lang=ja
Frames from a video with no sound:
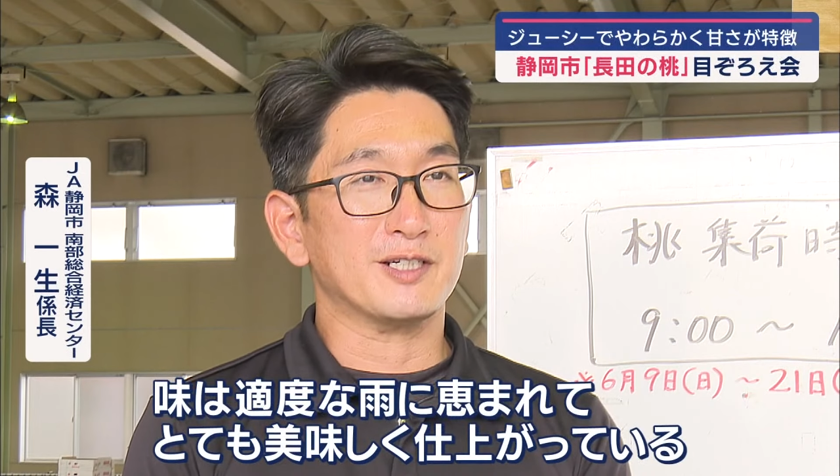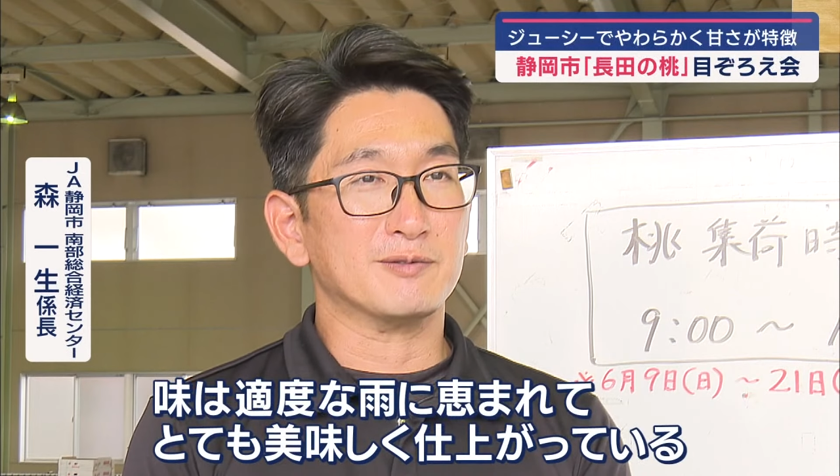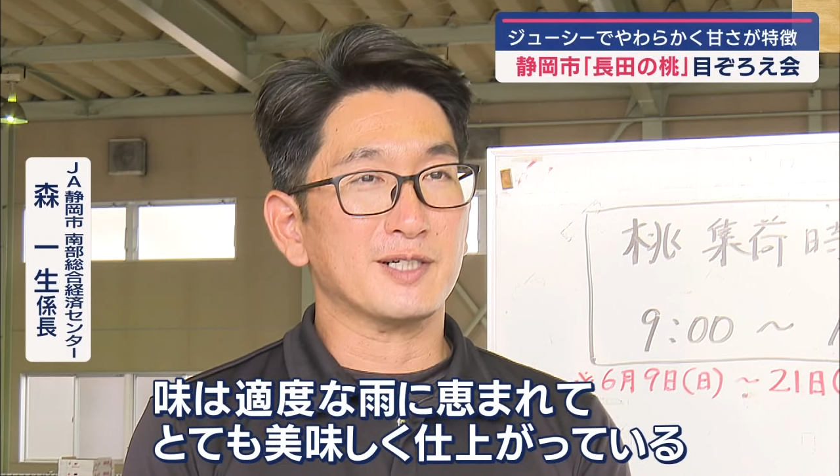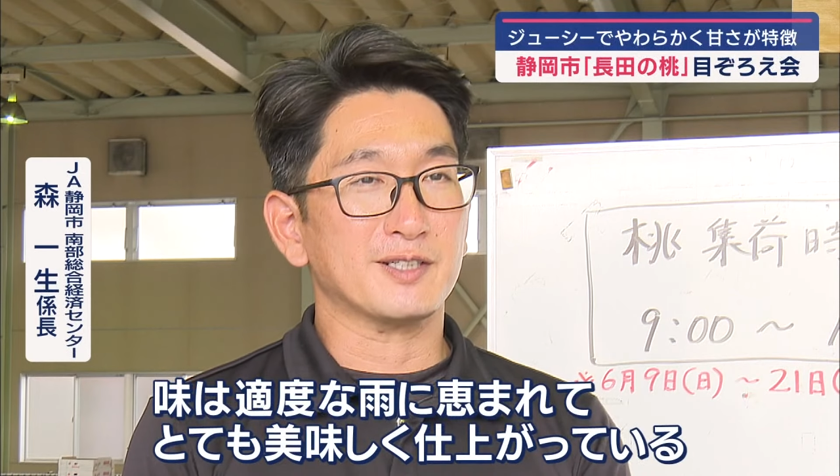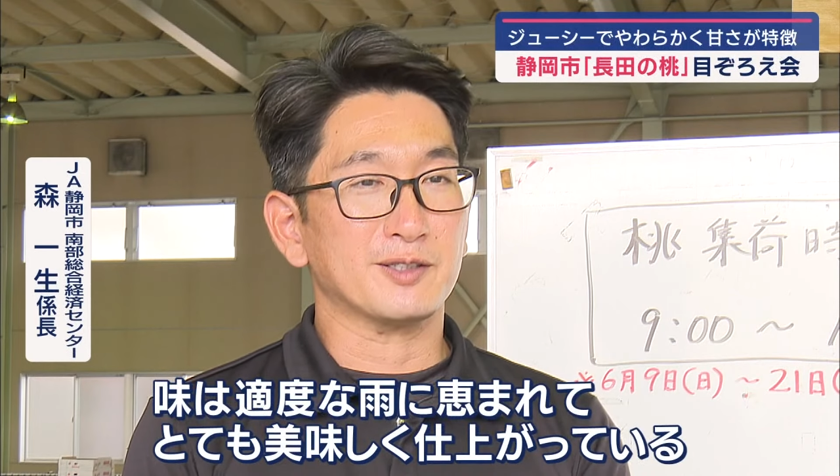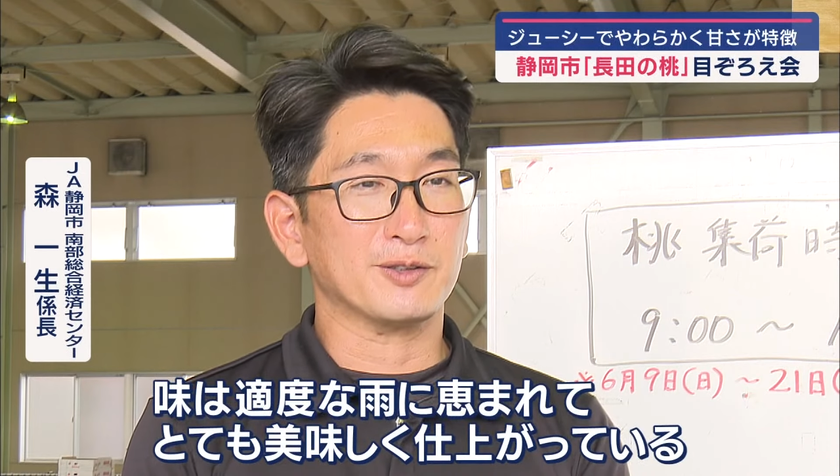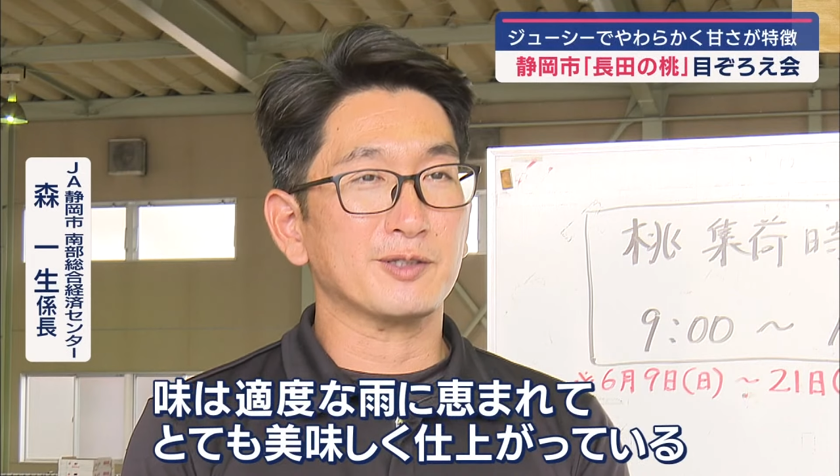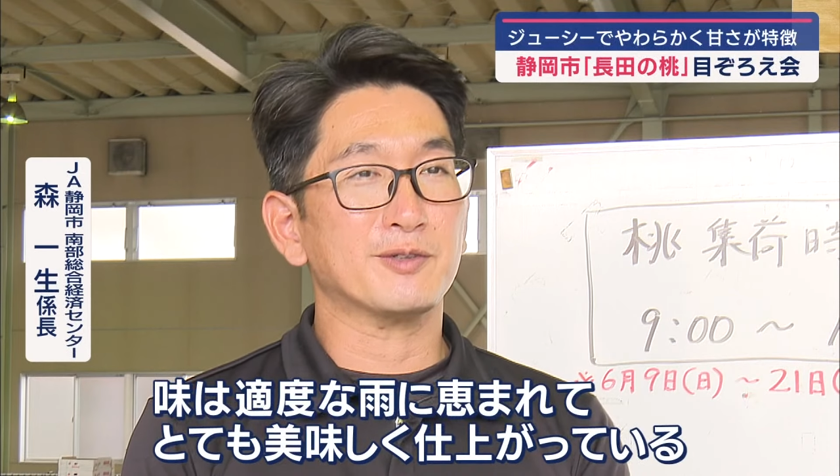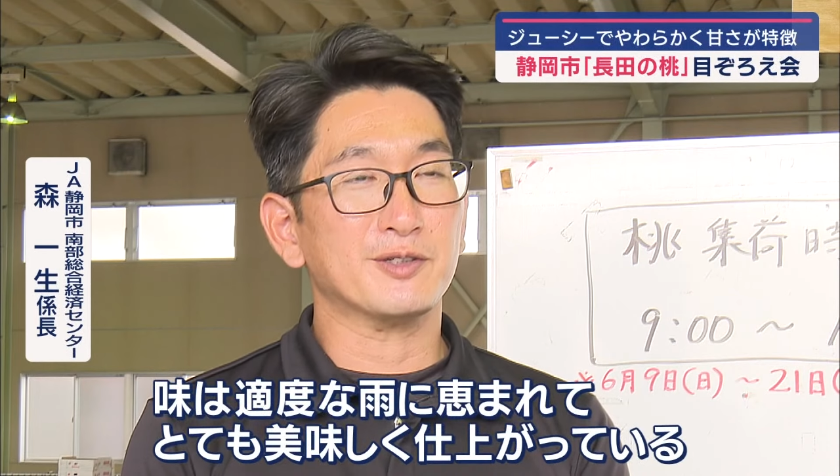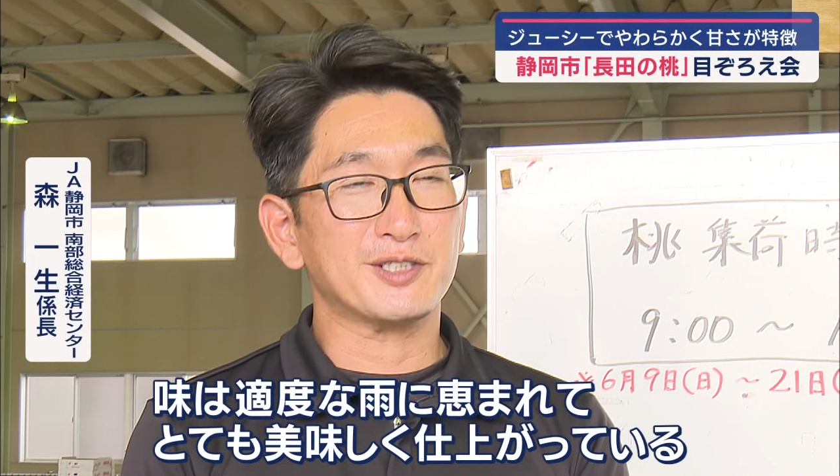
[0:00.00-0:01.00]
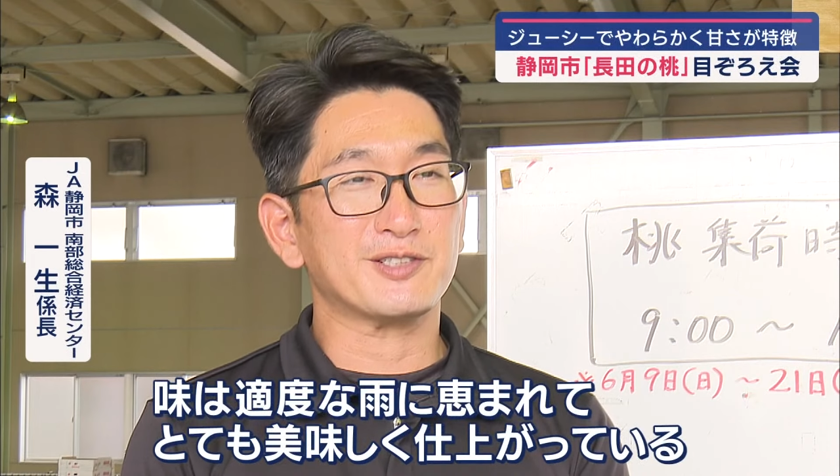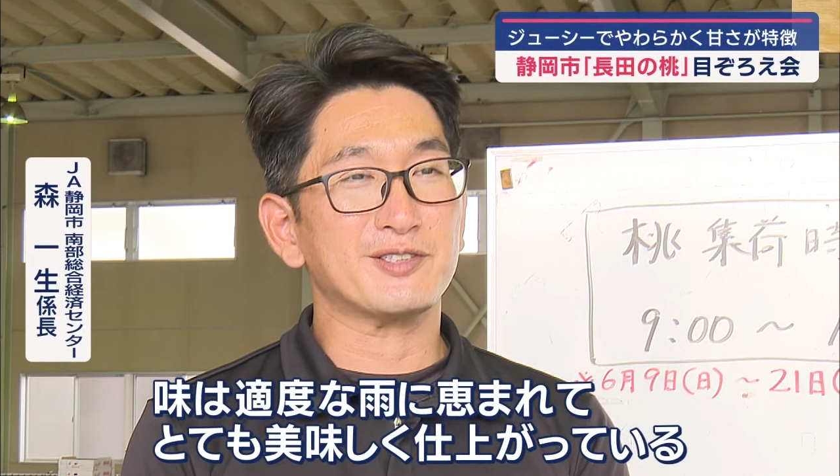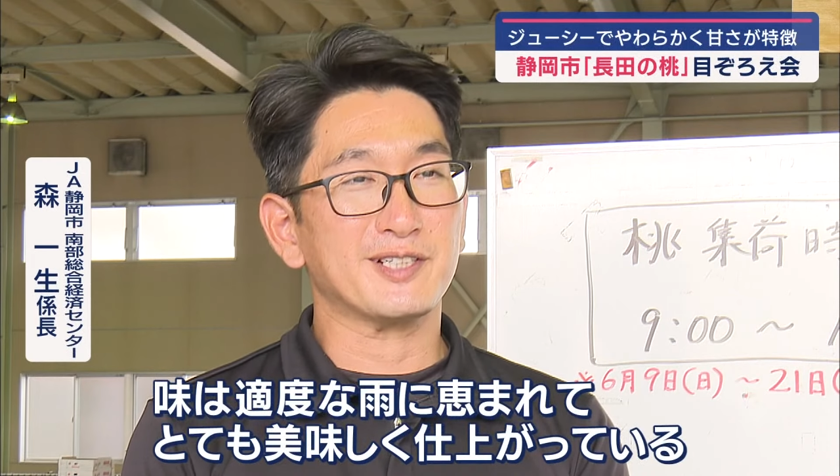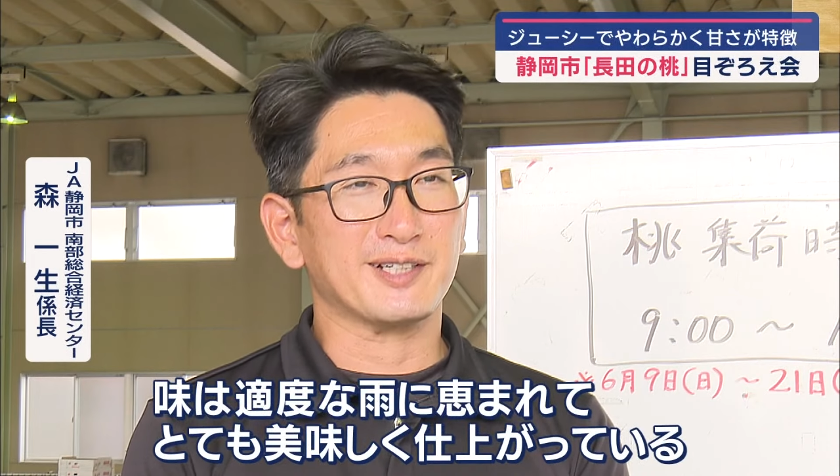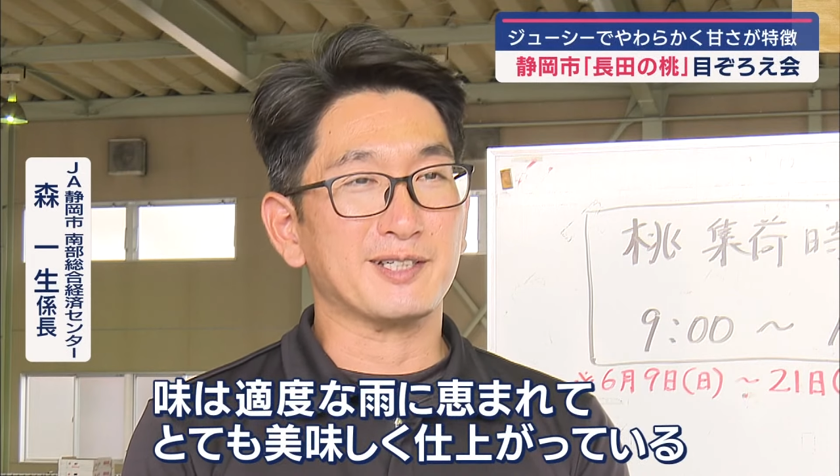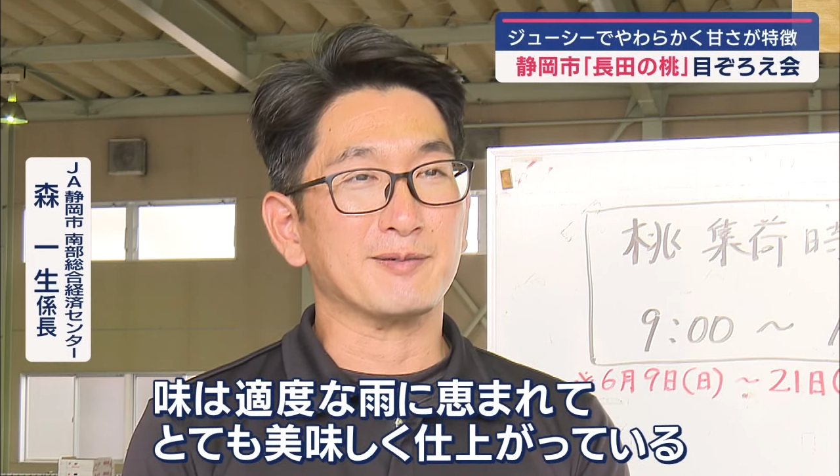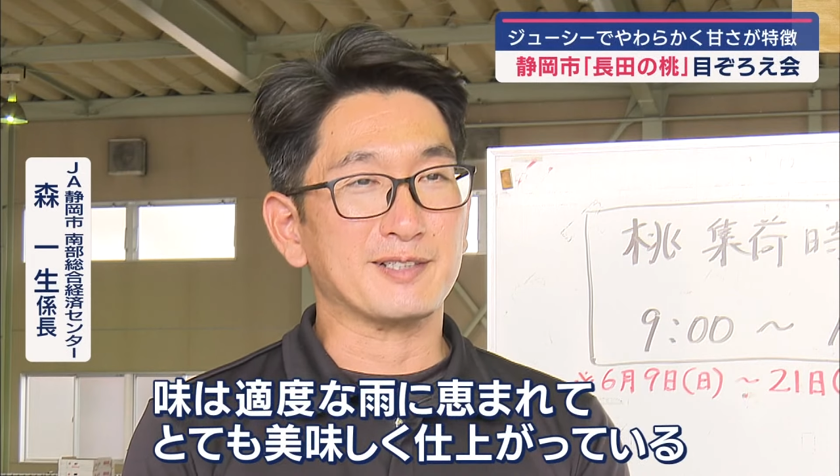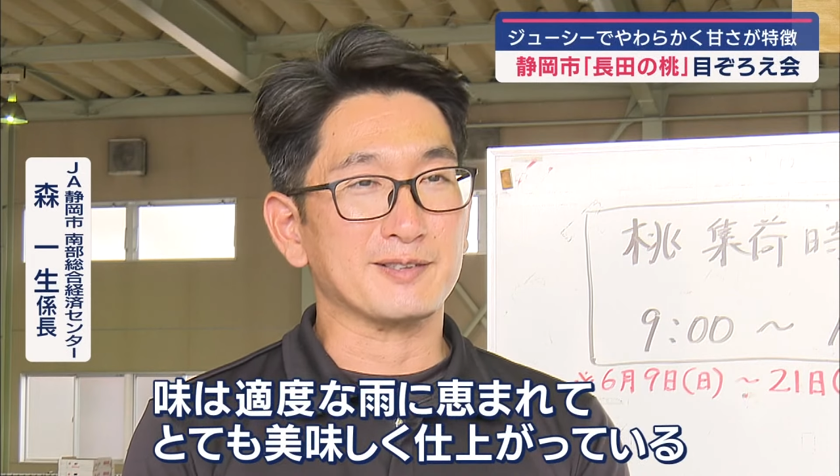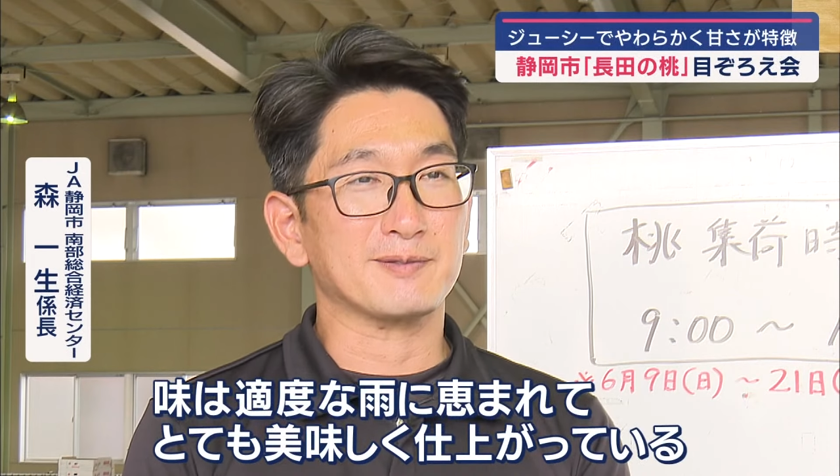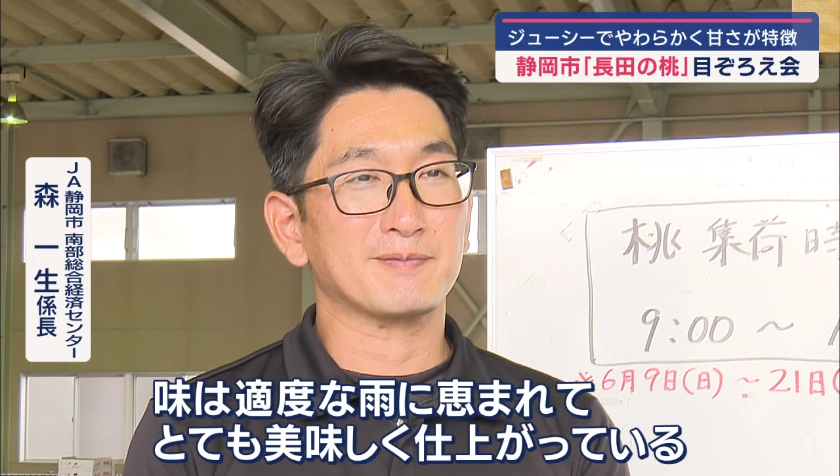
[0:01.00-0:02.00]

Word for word: 恵まれてとても美味しく仕上がっています